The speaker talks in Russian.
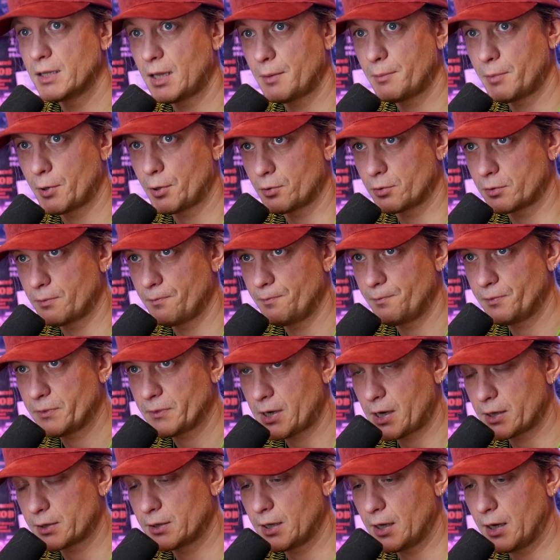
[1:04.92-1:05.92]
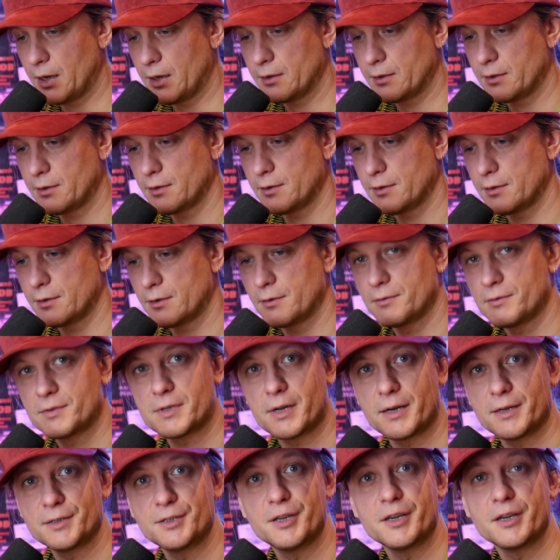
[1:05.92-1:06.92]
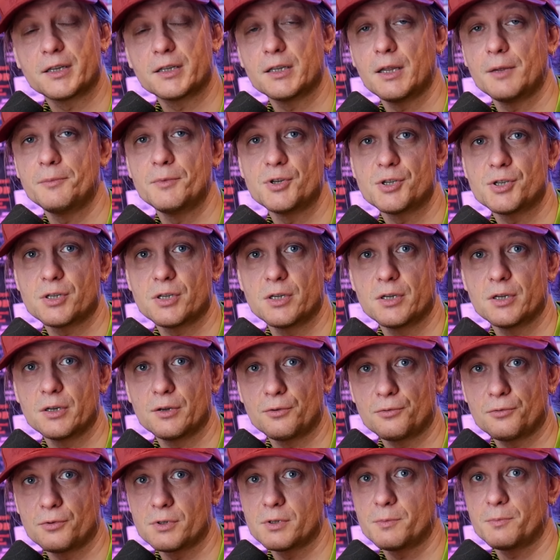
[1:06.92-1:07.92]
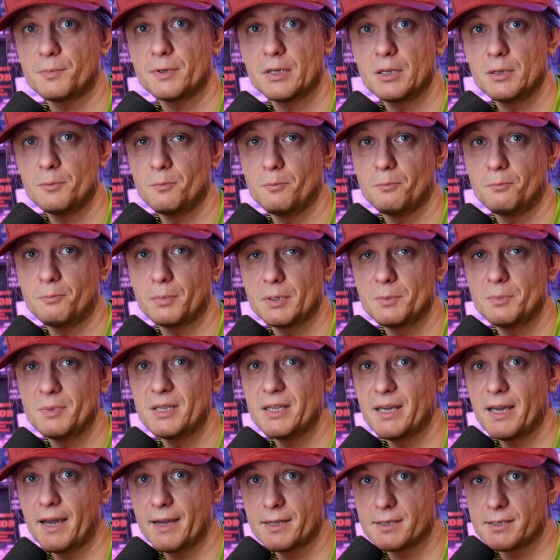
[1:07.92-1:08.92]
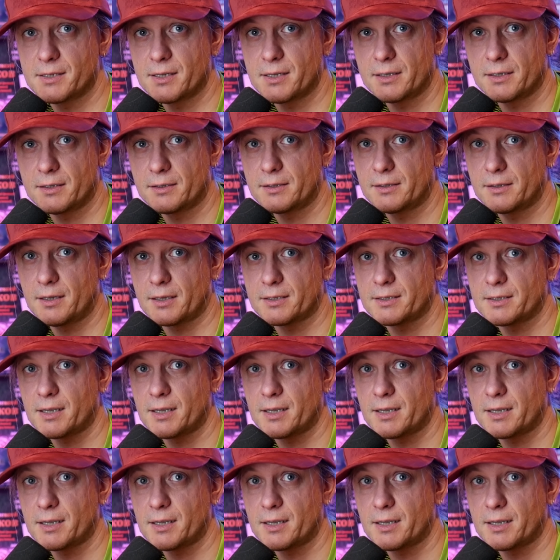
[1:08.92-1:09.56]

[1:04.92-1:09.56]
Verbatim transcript: наоборот, когда э, в стране экономический рост подменяется, так